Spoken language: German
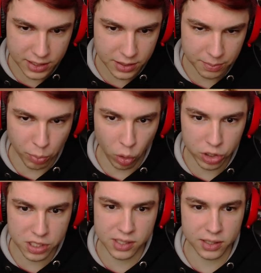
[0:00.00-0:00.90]
Die
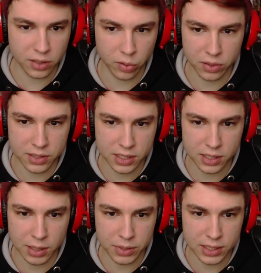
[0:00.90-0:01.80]
Boys hier rücken
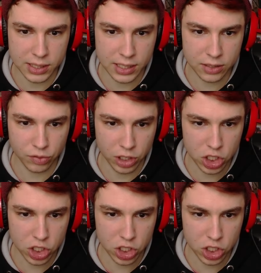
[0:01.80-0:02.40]
sich nämlich nicht von der